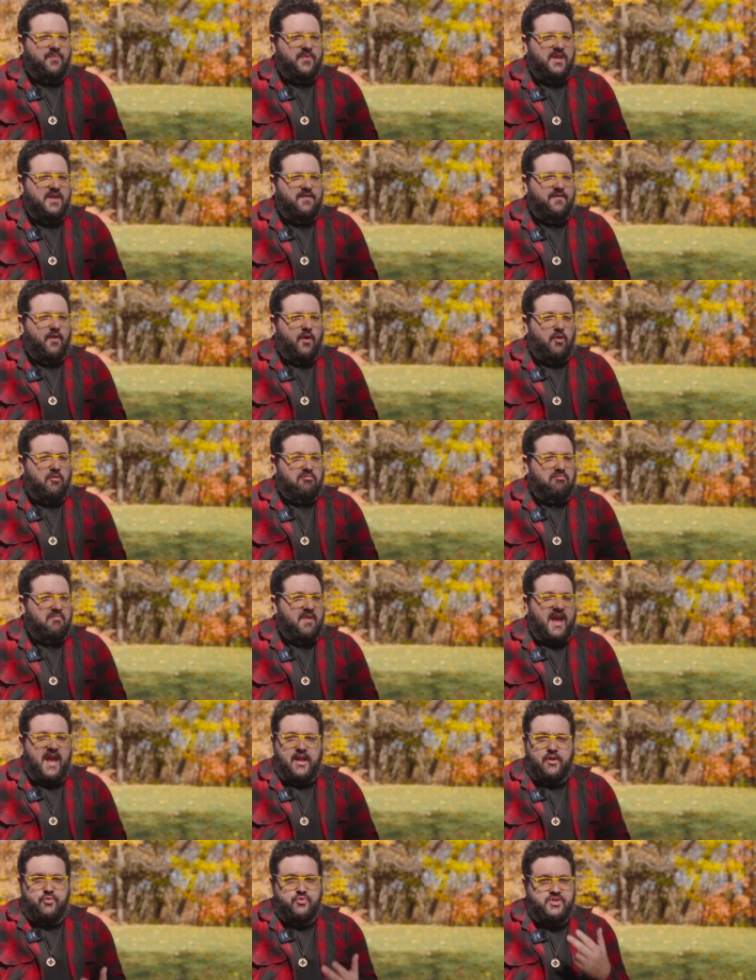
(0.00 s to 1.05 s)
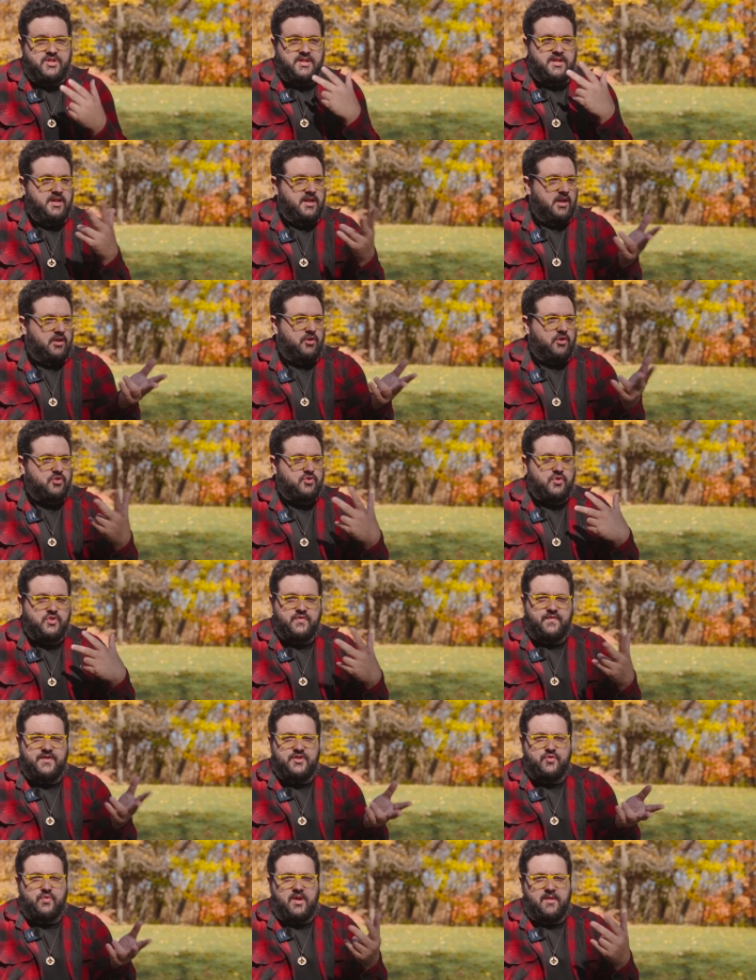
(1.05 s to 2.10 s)
ils vont halluciner quelque chose
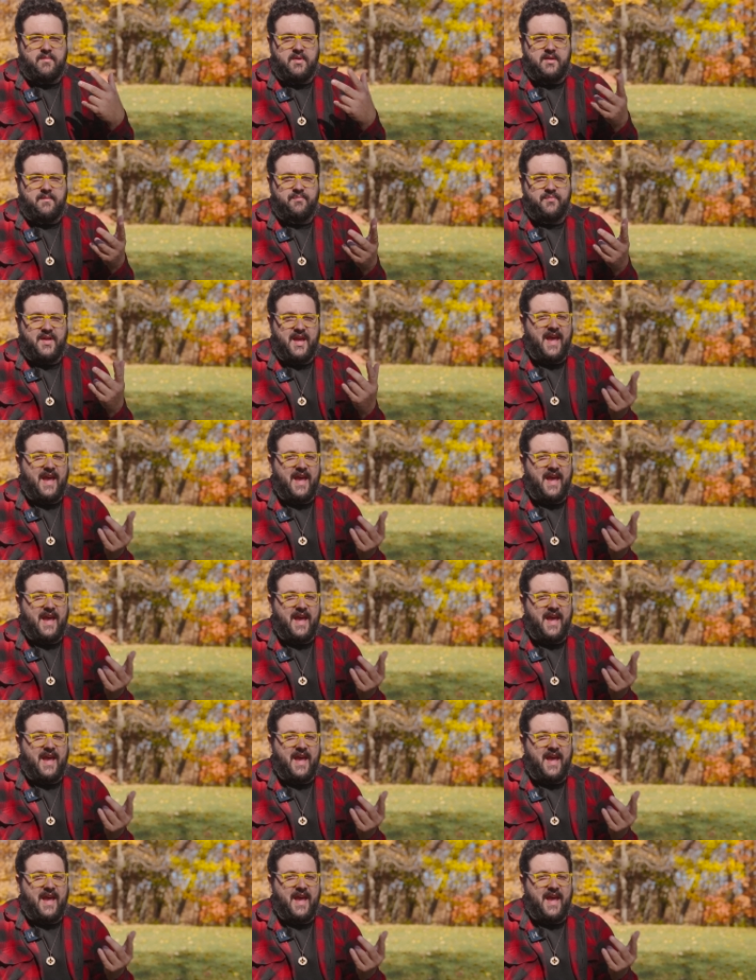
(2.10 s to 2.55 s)
visuellement